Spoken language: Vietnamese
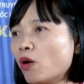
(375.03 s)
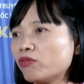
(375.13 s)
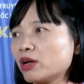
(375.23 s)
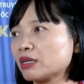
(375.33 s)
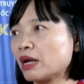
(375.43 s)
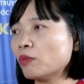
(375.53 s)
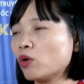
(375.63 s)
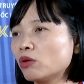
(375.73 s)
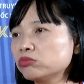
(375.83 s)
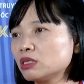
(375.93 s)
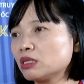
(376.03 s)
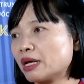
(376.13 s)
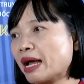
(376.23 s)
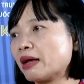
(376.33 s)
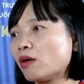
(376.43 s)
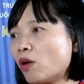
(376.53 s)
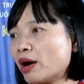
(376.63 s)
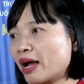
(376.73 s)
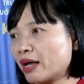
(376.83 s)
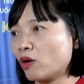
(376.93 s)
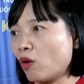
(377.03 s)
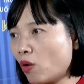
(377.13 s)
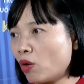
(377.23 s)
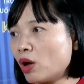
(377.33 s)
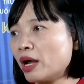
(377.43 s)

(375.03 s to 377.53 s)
bộ phận cán bộ công chức thì ngại khó ngại khổ,